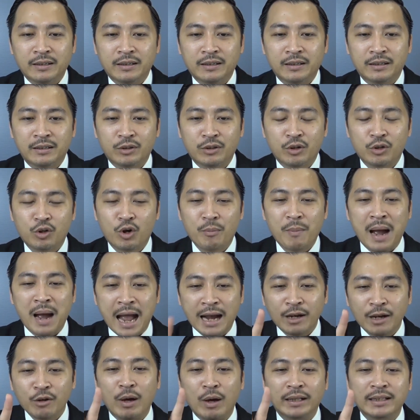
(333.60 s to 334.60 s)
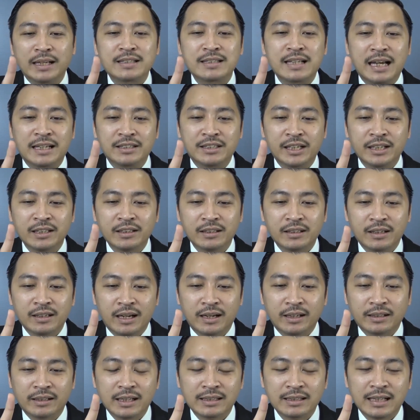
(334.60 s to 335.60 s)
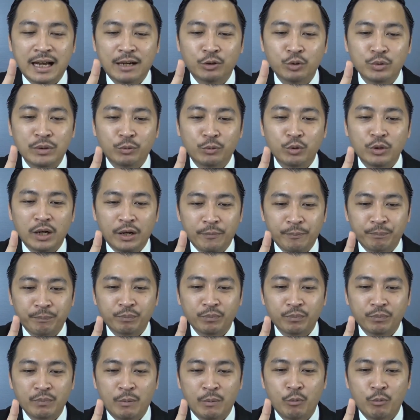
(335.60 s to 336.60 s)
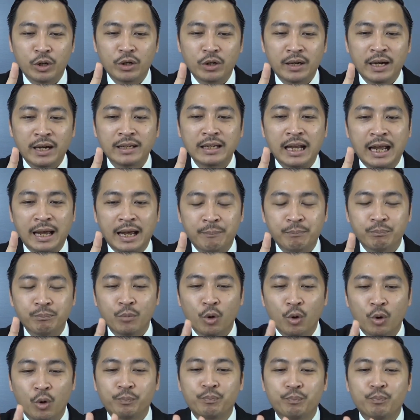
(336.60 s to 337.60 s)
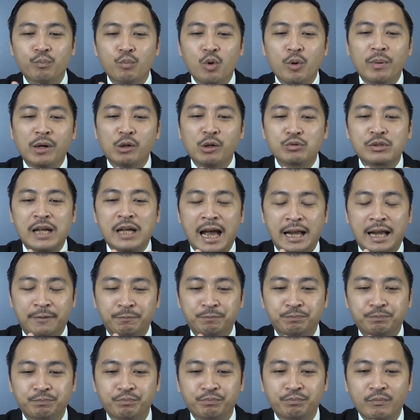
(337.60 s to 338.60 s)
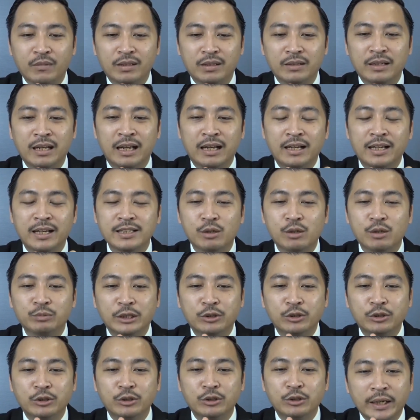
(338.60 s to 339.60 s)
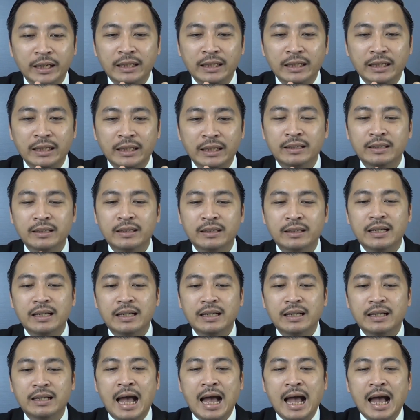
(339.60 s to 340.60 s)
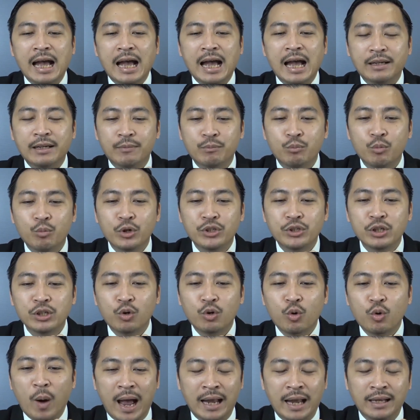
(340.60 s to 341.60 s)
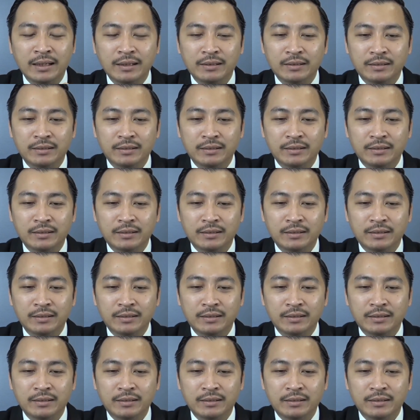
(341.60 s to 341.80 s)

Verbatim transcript: nó có ba cái loại tài sản chính để người ta tạo thu nhập thụ động mà mọi người hay làm một mua bất động sản để lấy dòng tiền cho thuê hai mua chứng khoán